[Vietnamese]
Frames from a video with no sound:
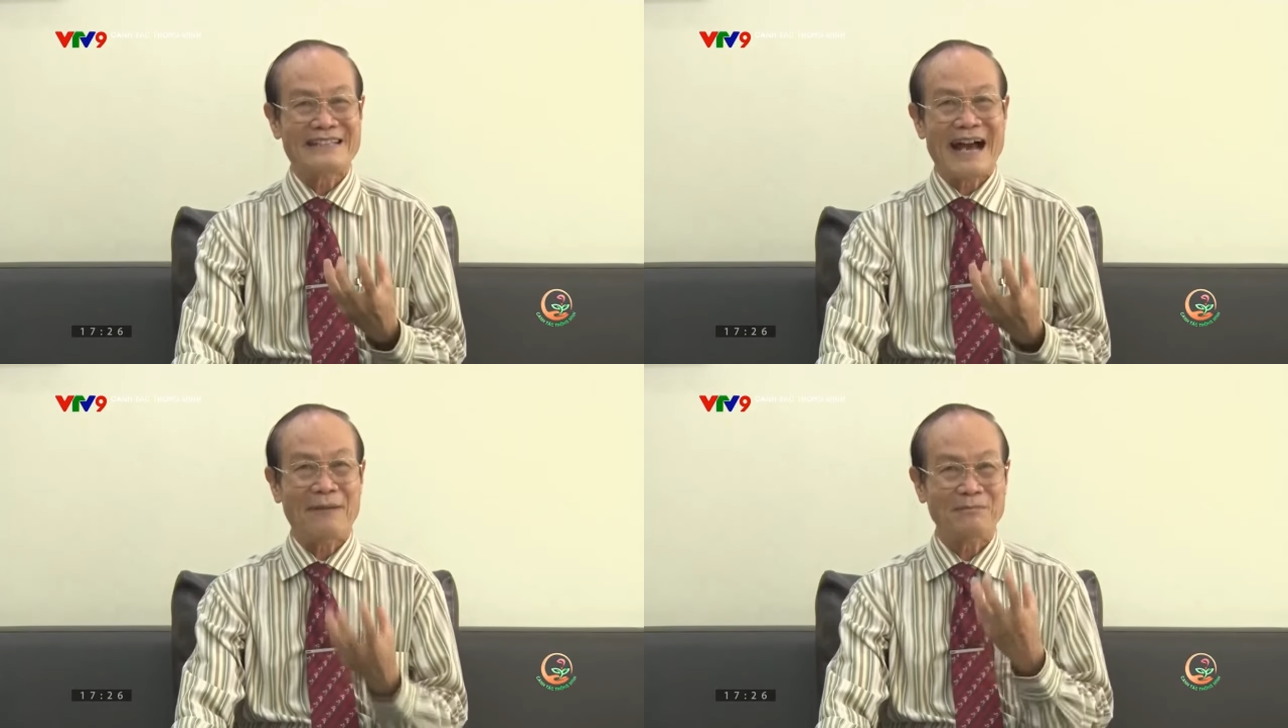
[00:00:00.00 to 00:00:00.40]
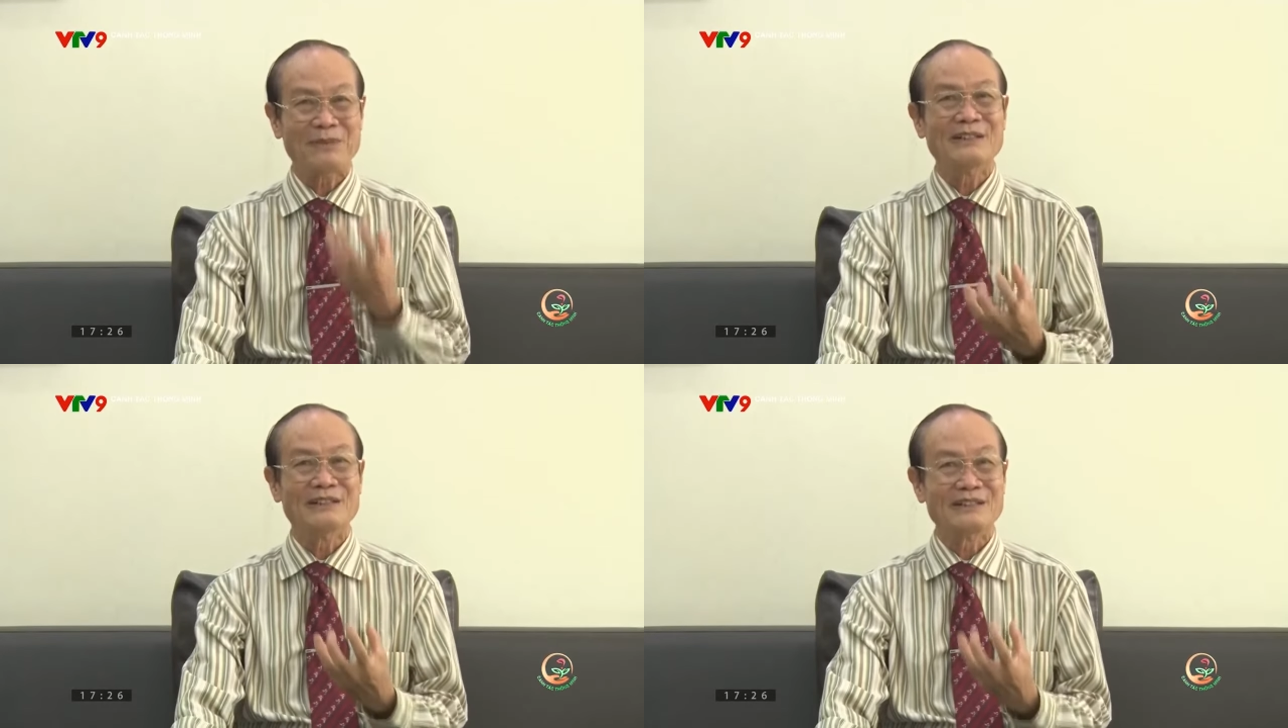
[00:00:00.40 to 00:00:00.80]

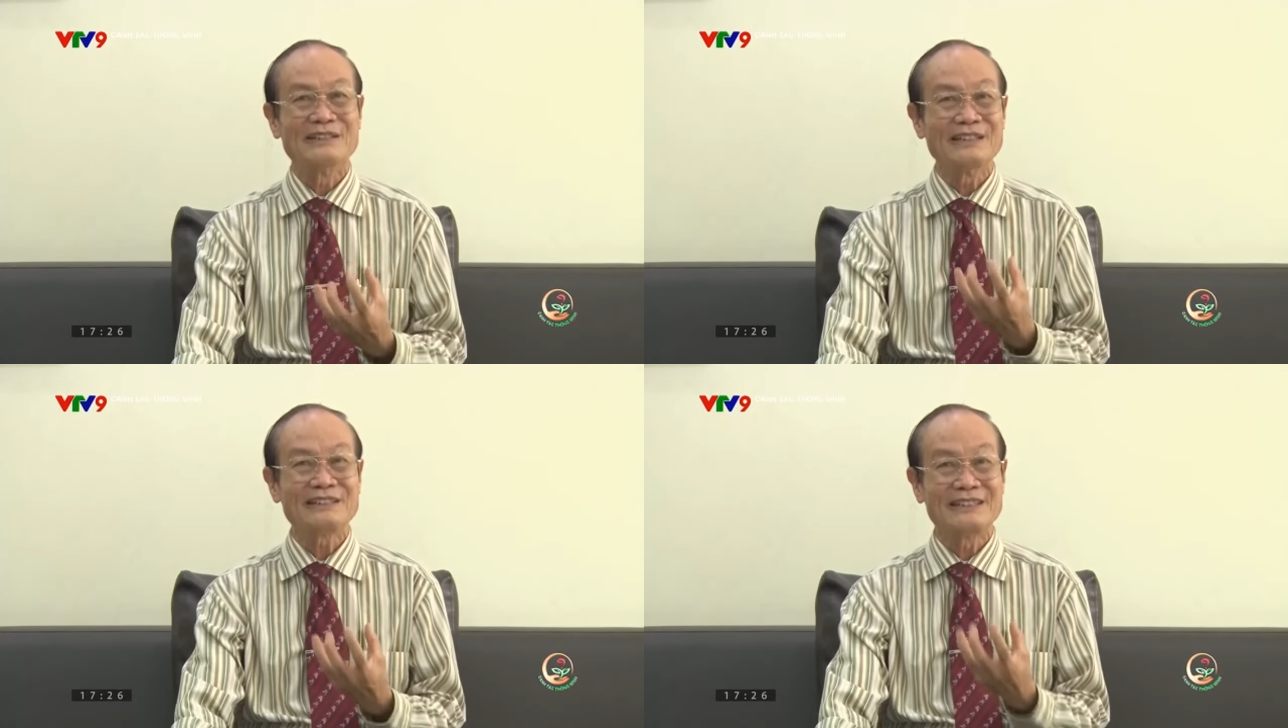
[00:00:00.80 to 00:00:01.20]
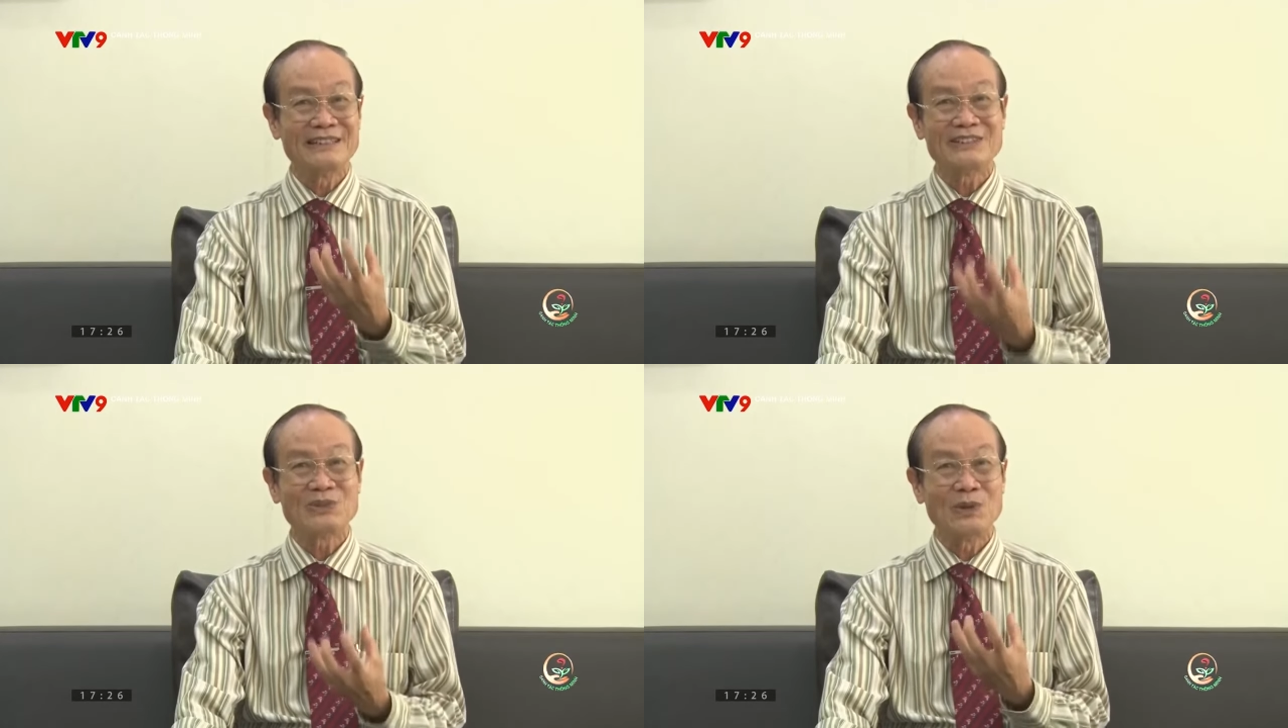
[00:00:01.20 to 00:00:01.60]
giảm cái lượng nước
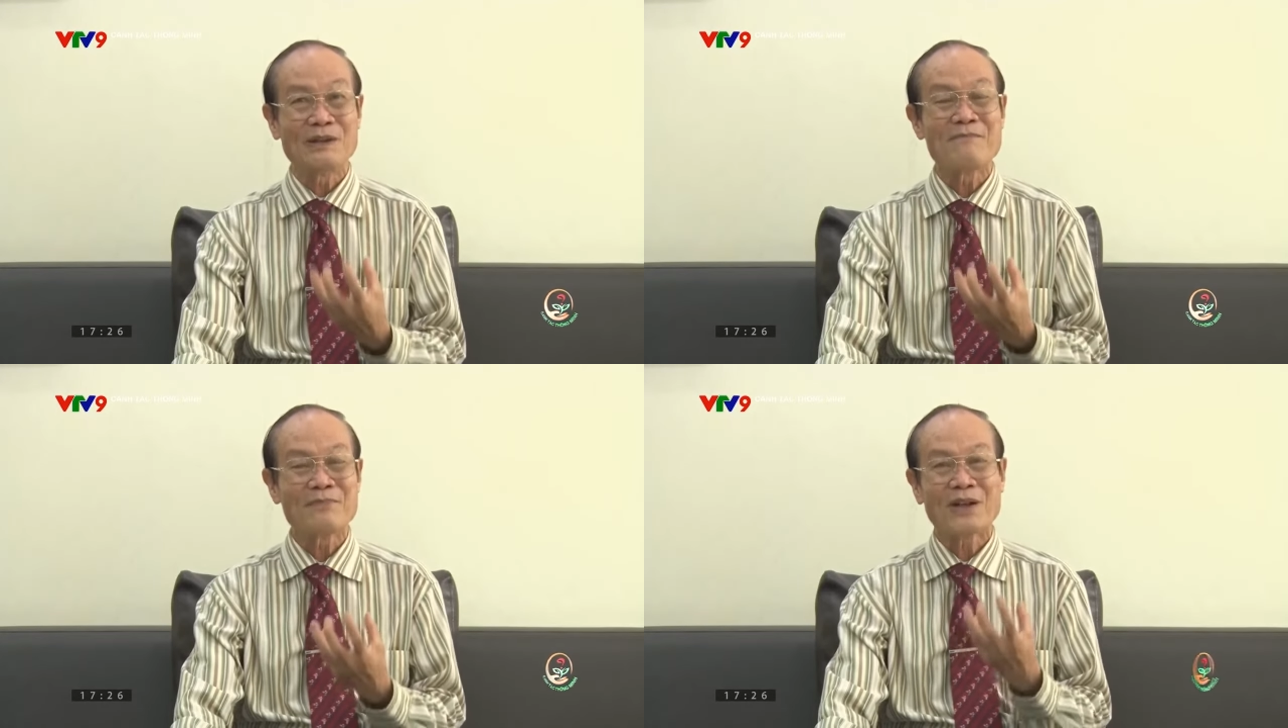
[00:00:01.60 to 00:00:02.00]
tưới xuống